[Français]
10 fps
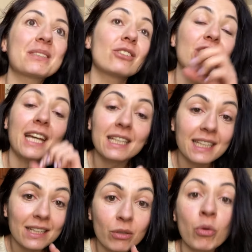que j'ai
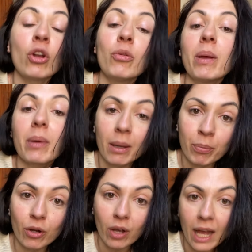exactement le même
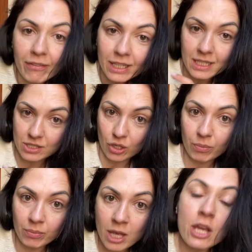rapport avec les
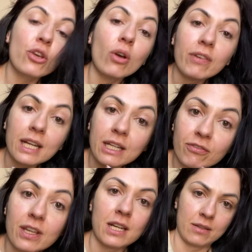hommes qu'avec les
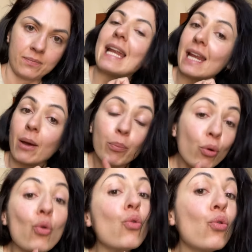villes. Il y a
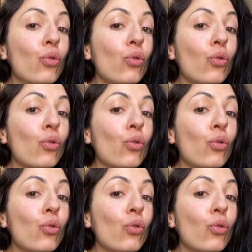beaucoup,